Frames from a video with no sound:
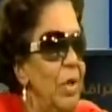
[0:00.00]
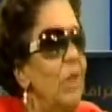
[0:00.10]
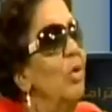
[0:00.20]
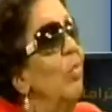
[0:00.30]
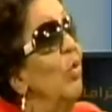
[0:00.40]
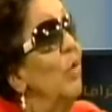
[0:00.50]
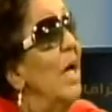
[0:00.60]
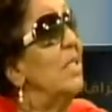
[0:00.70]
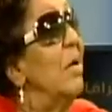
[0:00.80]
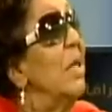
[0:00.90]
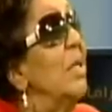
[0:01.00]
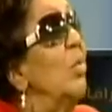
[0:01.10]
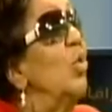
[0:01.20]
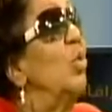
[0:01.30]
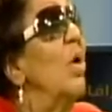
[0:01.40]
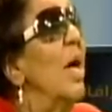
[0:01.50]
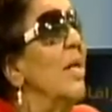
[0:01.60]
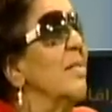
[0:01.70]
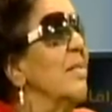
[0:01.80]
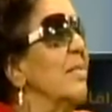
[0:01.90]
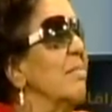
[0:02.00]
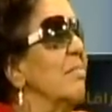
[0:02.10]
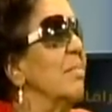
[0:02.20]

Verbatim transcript: ان موضوع الزواج ده موضوع خاص